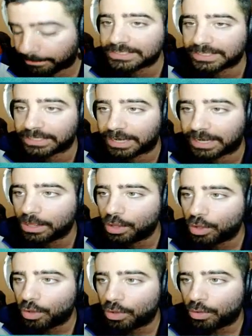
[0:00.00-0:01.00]
bandas será
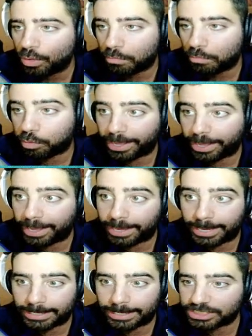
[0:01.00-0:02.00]

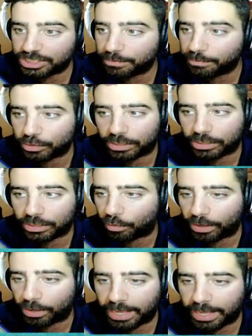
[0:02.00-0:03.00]
pues el que siempre
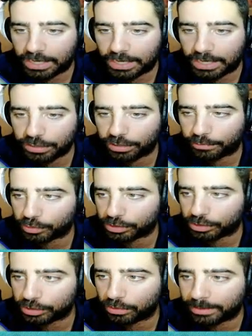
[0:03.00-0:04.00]
utilizamos, ejercicios de
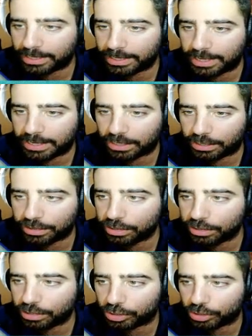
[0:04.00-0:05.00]
portero, ¿vale?
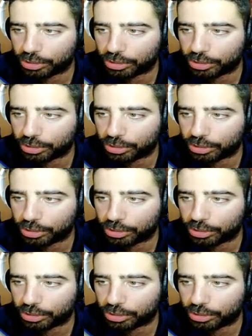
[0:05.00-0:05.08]
Ejercicios de